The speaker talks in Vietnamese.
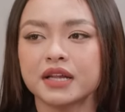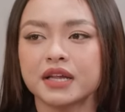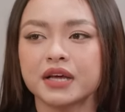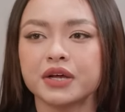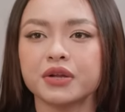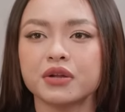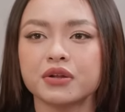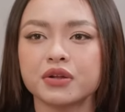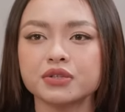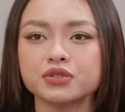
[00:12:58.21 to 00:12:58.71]

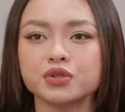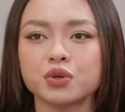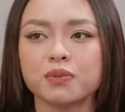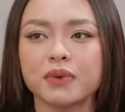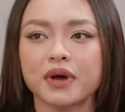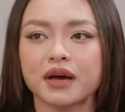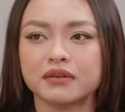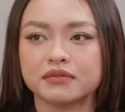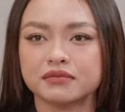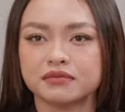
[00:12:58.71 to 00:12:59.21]
Thì nói chung
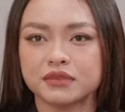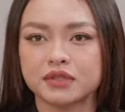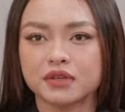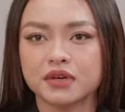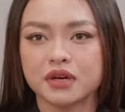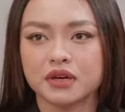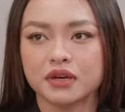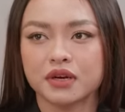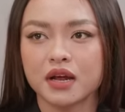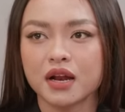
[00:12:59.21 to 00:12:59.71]
ừ. là
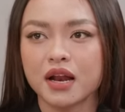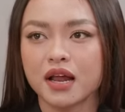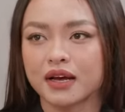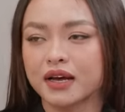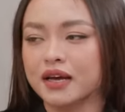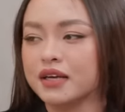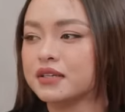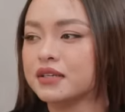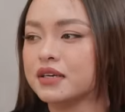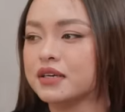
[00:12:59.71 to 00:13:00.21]
nó là
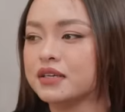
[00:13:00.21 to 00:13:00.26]
cái